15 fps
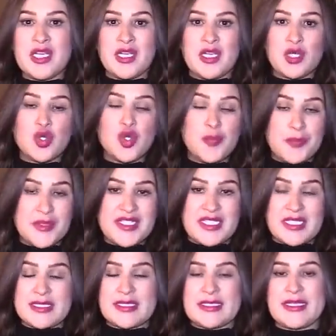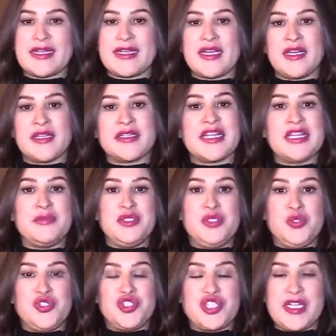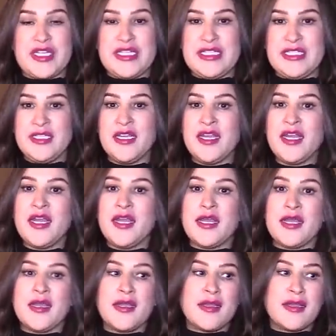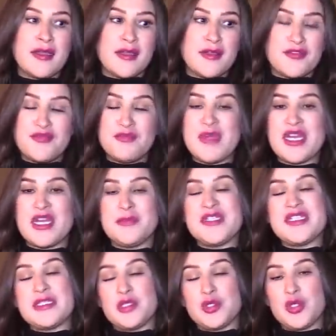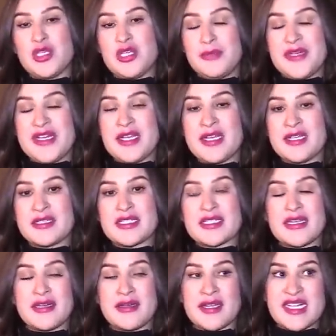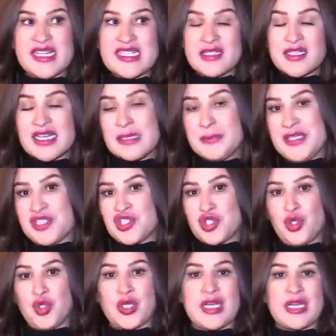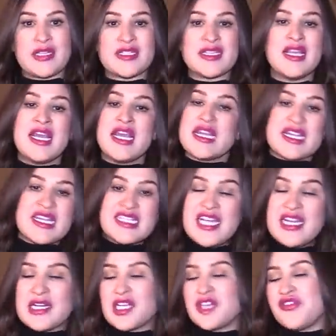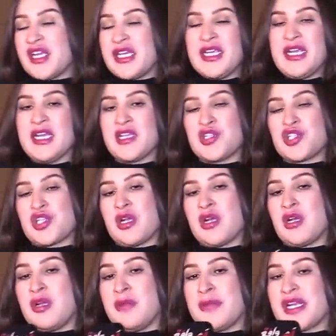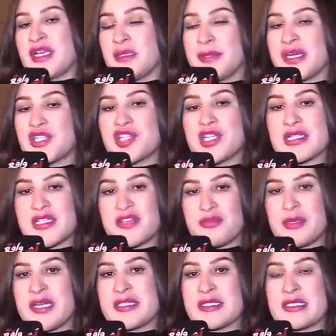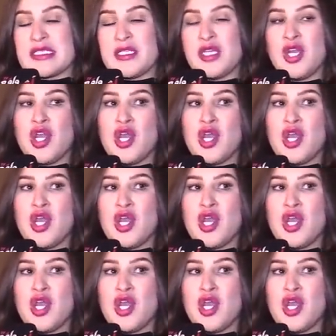الكوبي ديال السيكان كنبيعو نشري آه، في ملابس ديال البنات كن كنبيع الشعورات كنتحرك في اي حاجه ما كنبقاش جالسه في بلاصتي